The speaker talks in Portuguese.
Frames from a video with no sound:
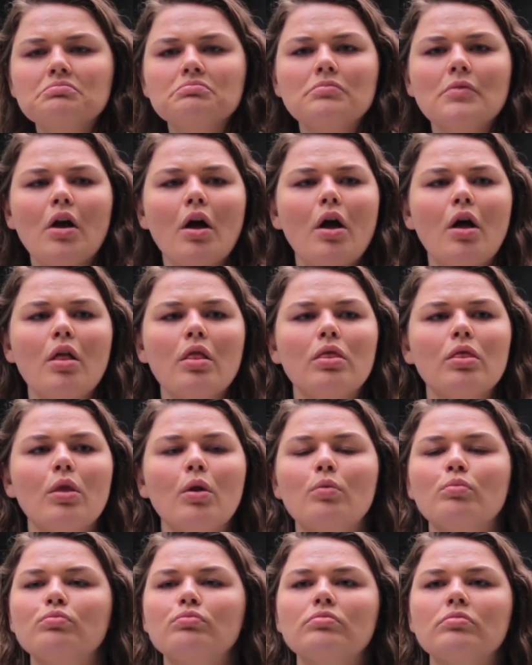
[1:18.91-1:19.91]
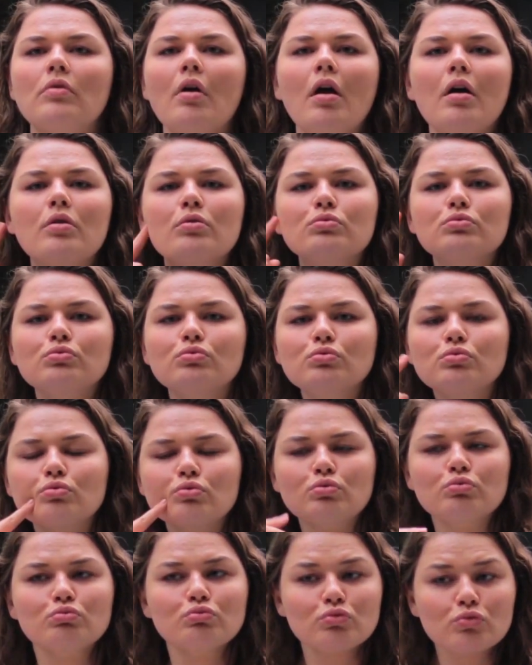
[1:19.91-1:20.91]
no Brasil a respeito de mulheres
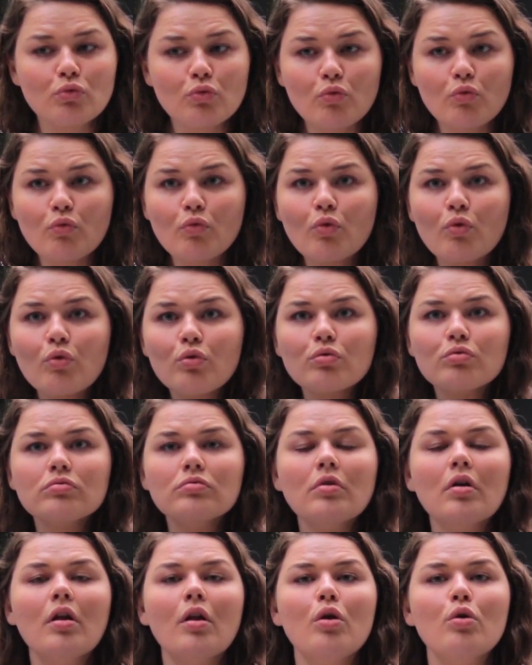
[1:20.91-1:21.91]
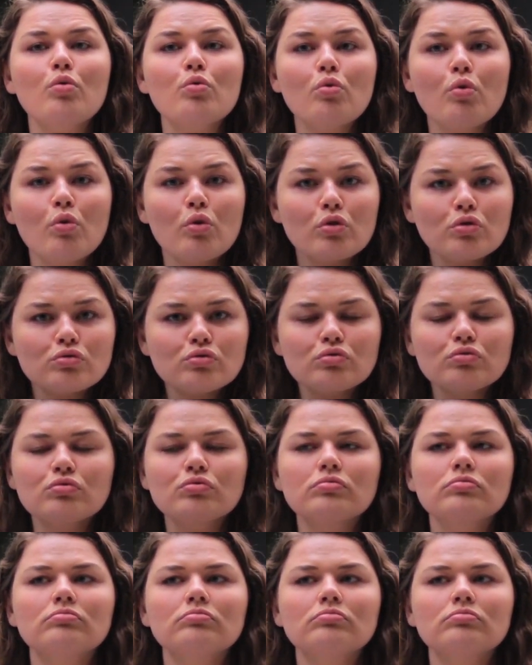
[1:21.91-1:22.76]
surdas modelos plus size.